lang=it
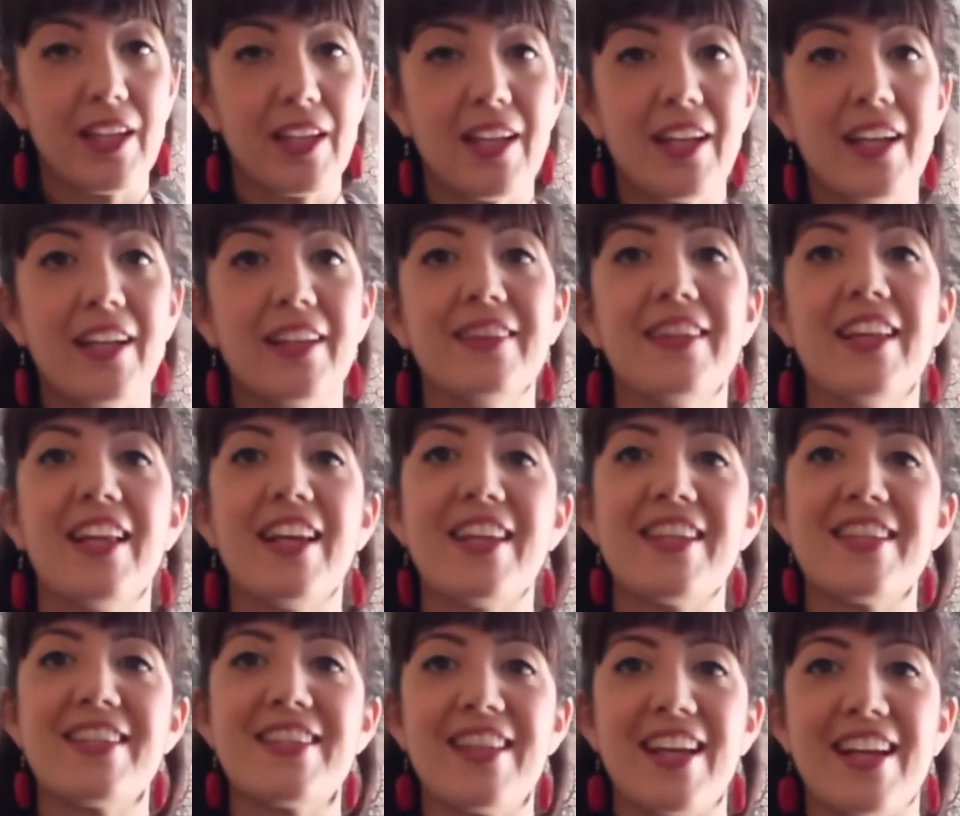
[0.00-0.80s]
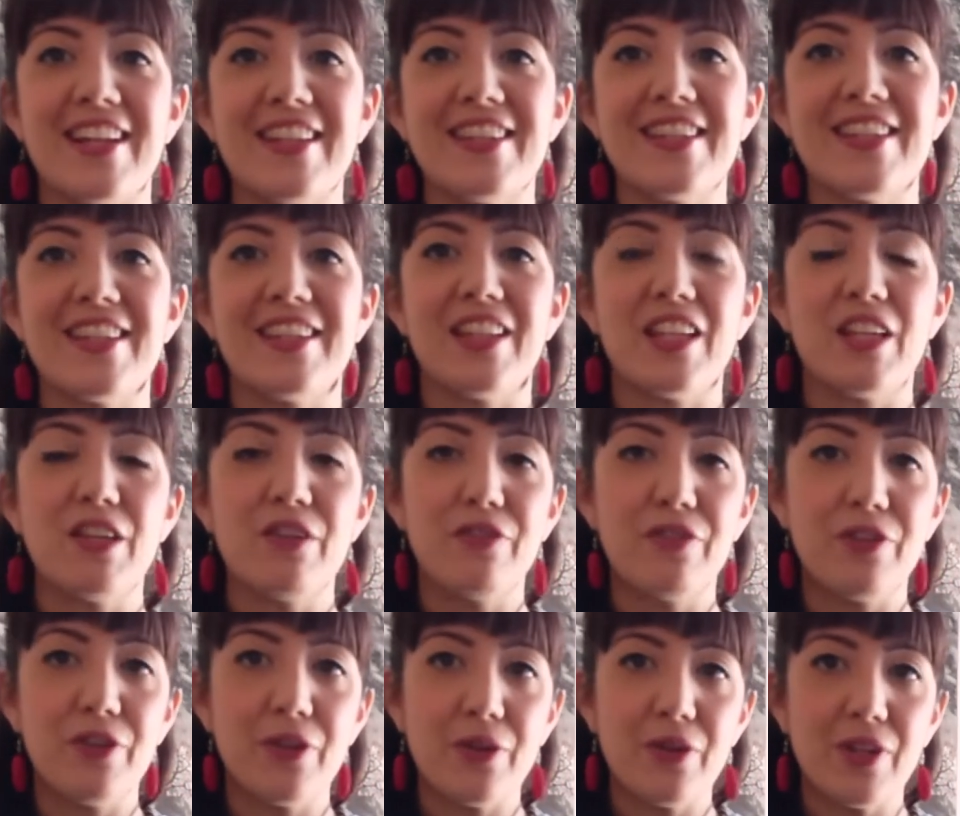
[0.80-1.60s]
Nelle stanze dei
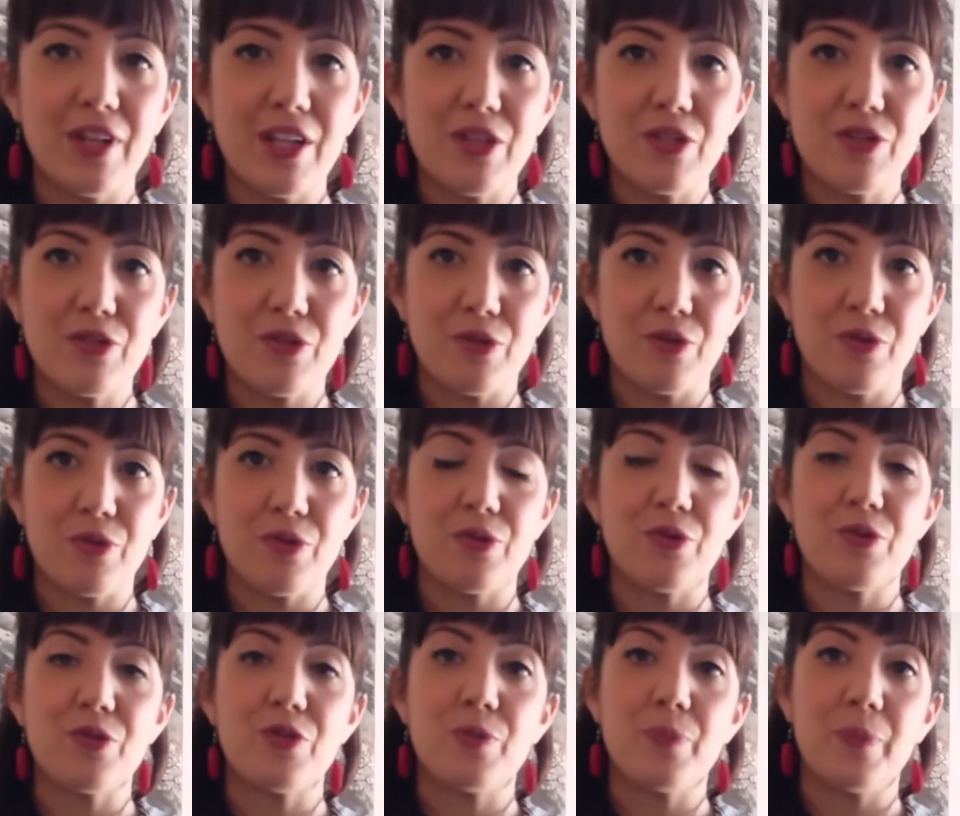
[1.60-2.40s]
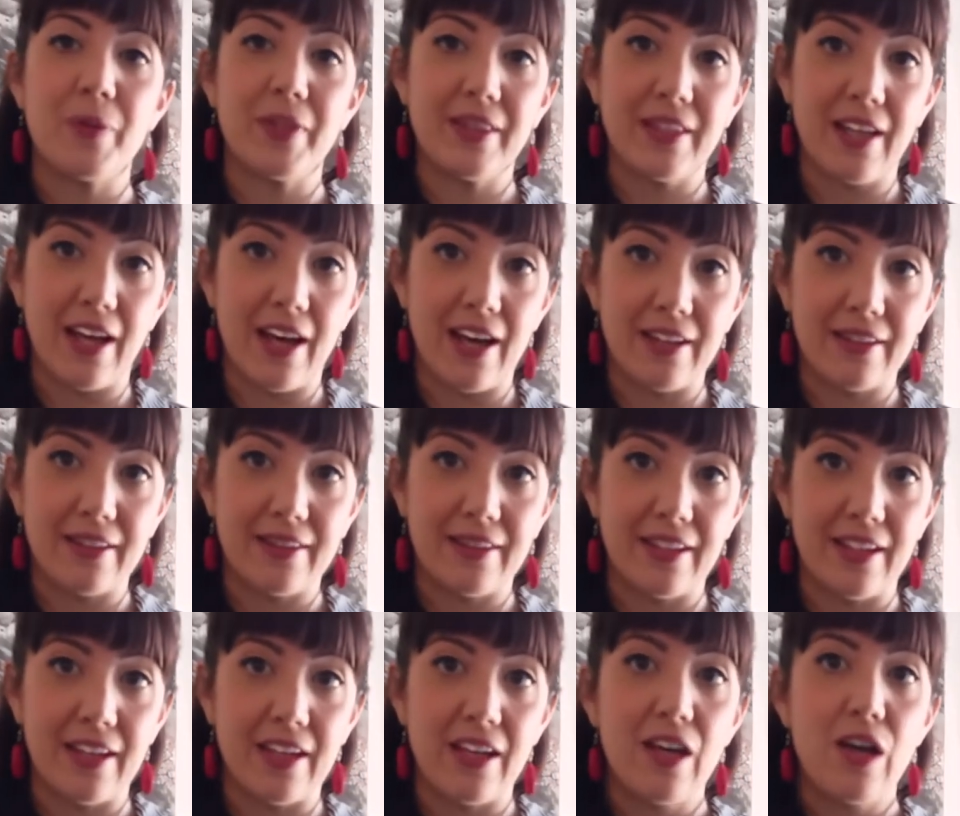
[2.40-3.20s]
fiori sono
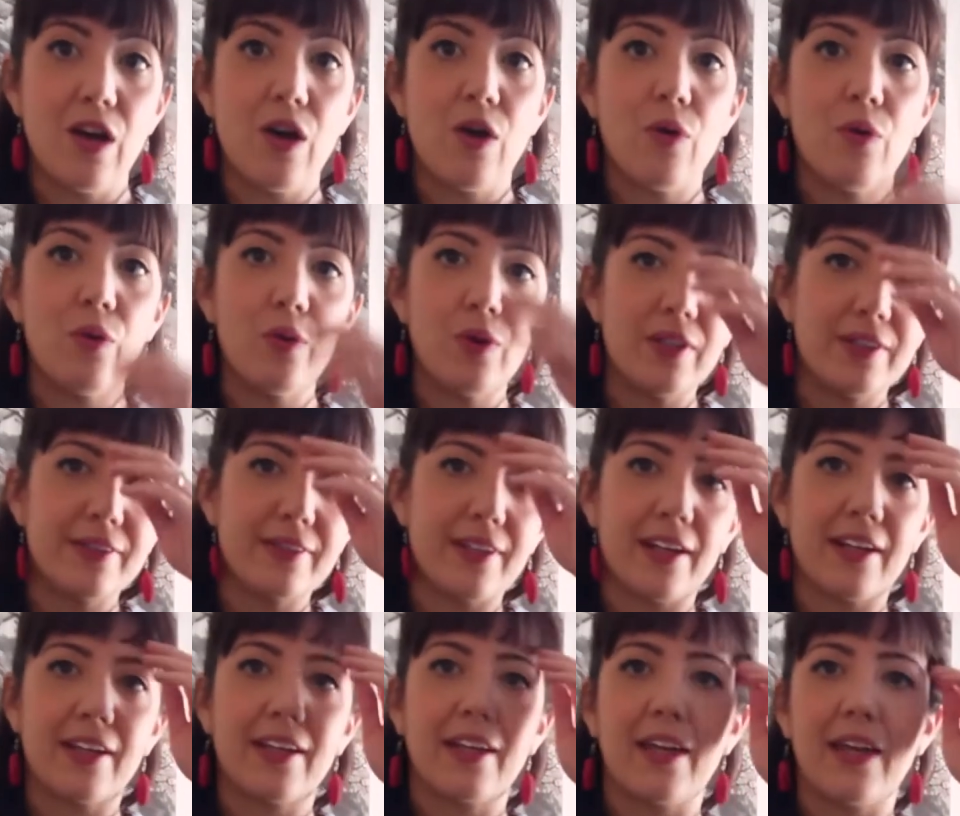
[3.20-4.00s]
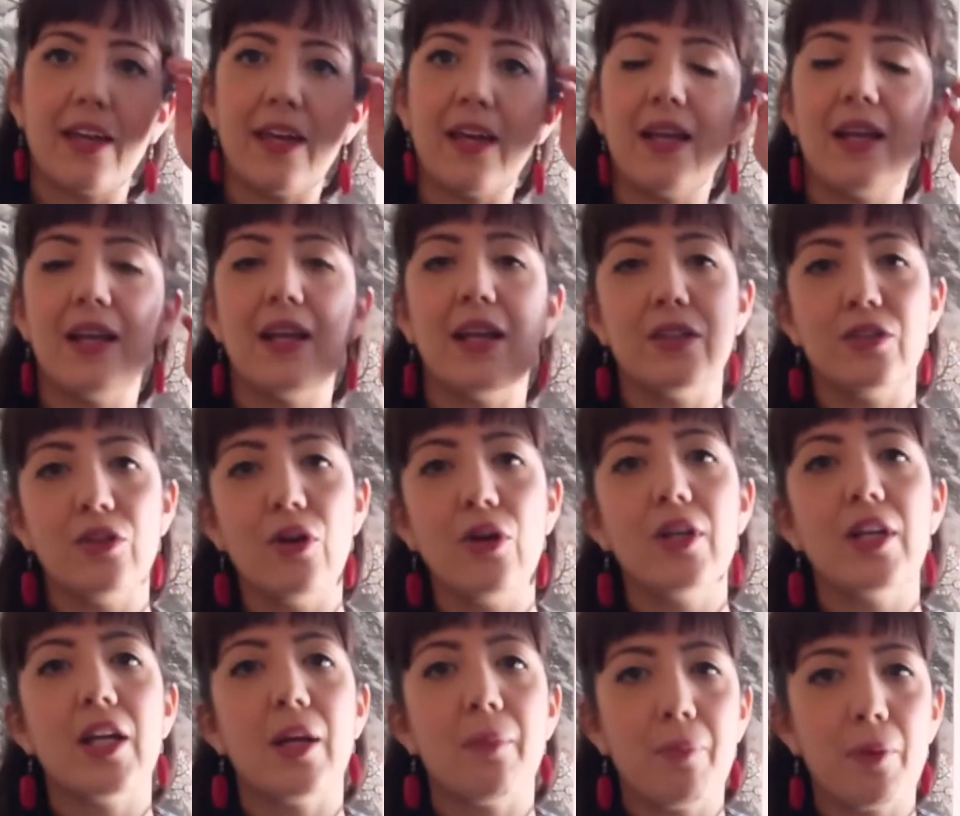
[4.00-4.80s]
ospitate, oltre che la
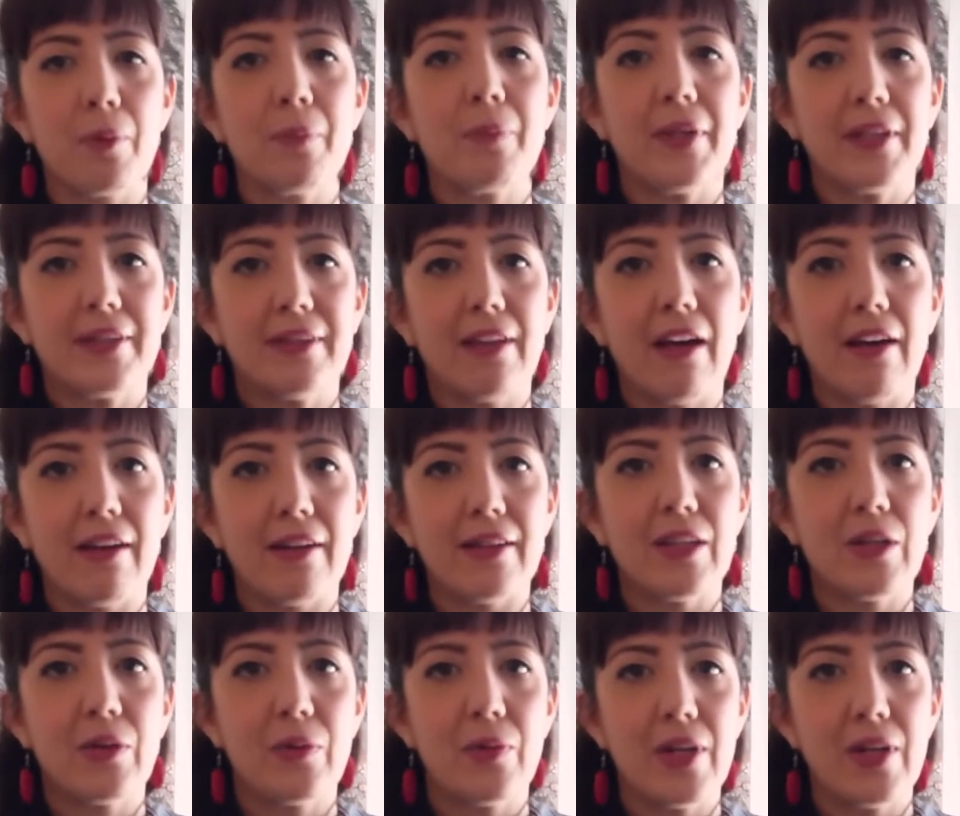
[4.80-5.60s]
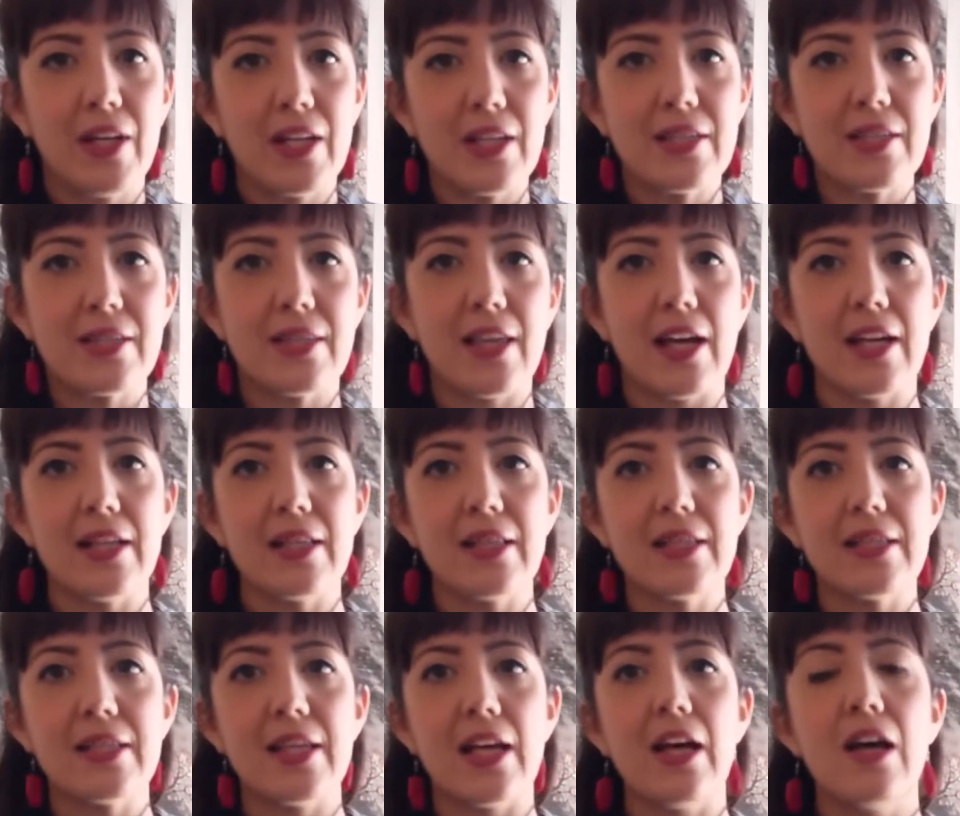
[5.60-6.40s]
donna proprietaria di quella
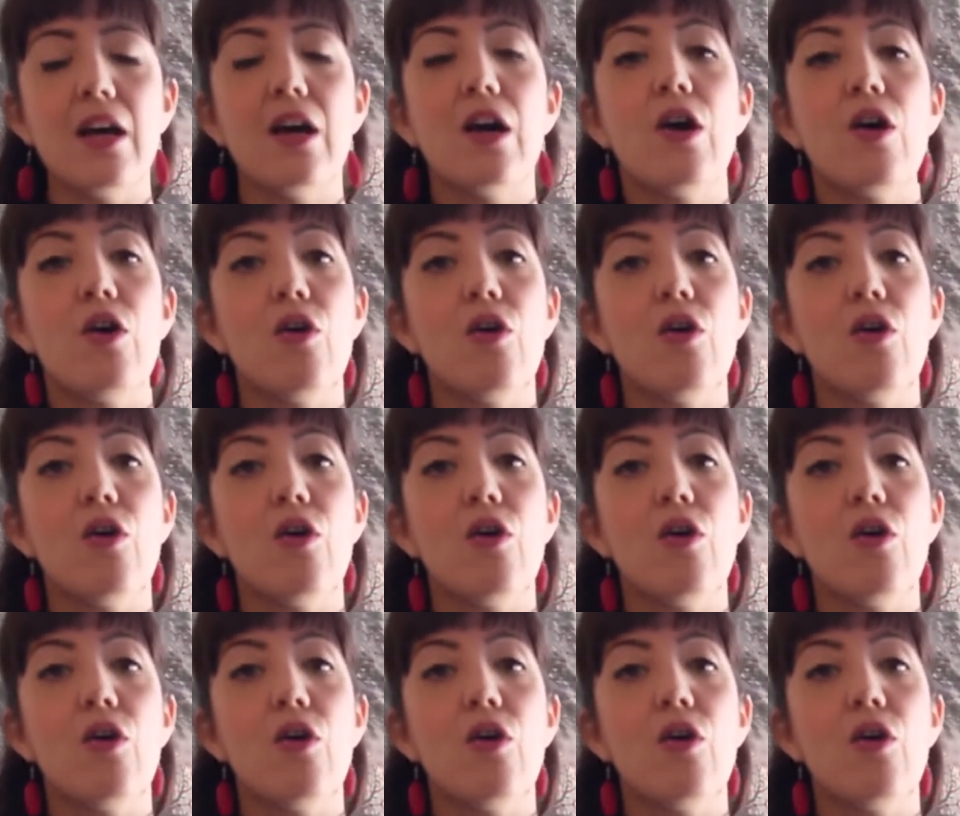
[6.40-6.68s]
stanza,